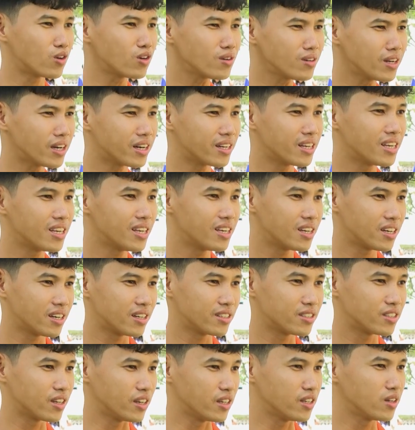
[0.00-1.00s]
vốn là
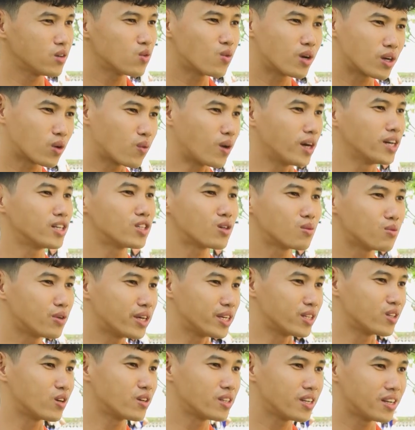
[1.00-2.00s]
chỉ quanh quẩn ở trong
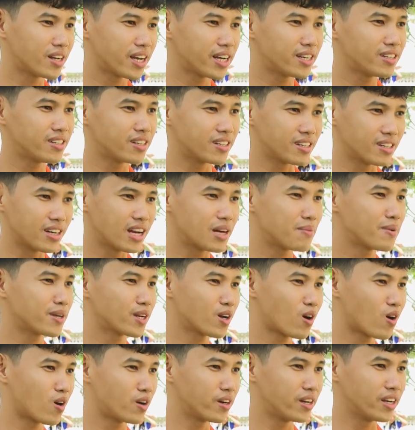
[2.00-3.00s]
huyện thôi, thì nay được ra
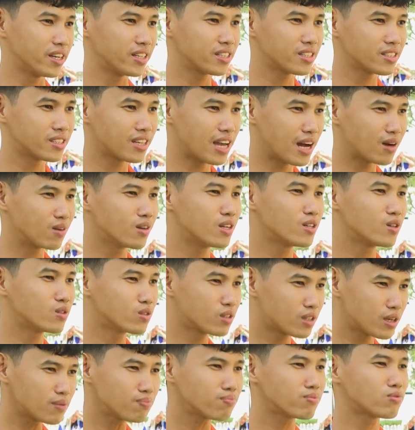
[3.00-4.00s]
bên ngoài để giao lưu
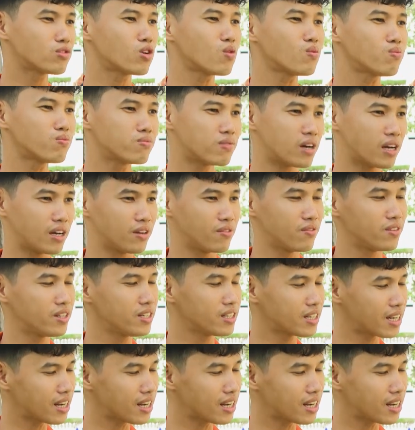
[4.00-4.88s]
tiếp xúc về với